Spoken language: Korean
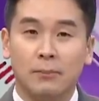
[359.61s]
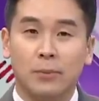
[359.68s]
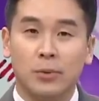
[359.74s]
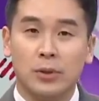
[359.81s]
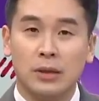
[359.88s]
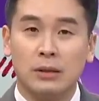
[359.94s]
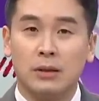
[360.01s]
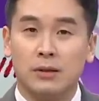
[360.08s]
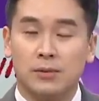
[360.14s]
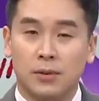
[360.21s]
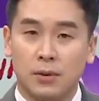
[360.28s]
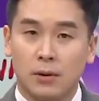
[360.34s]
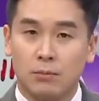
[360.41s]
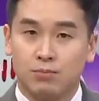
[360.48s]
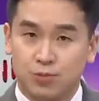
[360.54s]

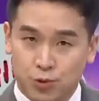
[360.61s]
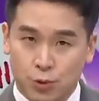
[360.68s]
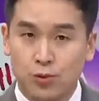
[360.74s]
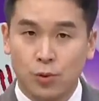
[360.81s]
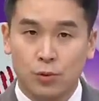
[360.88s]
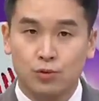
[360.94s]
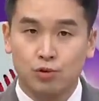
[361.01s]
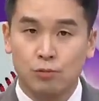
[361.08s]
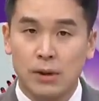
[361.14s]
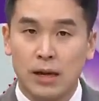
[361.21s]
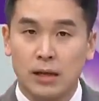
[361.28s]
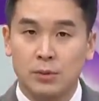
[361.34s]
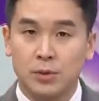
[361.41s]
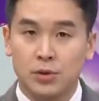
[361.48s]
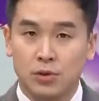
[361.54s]
본인께서 무소속 출마
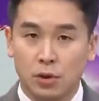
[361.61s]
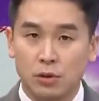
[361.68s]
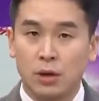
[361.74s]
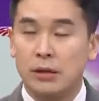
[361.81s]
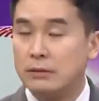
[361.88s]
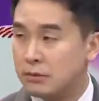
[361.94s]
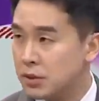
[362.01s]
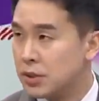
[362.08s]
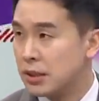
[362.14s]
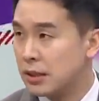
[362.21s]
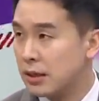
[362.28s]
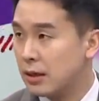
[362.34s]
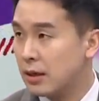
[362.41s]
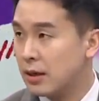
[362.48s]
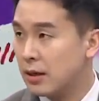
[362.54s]
아니면 정계
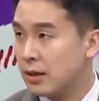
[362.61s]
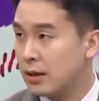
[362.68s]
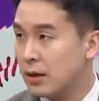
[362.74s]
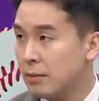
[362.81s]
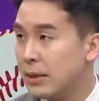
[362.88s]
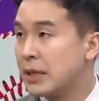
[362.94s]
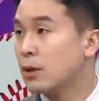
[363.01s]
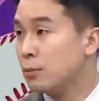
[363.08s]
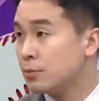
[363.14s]
은퇴잖아 밖에